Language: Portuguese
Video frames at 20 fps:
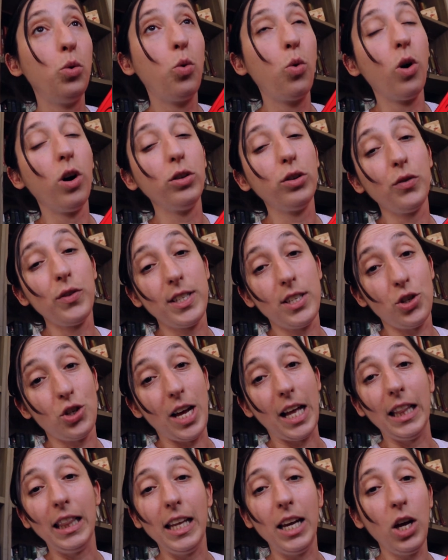do quanto você
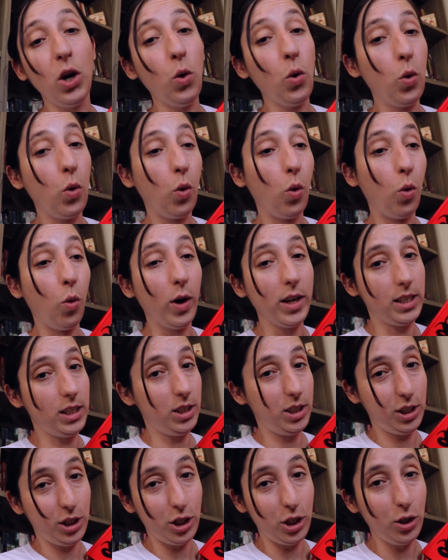já leu ou
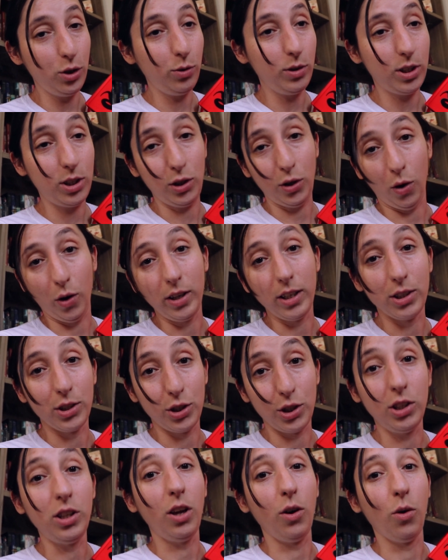assistiu histórias de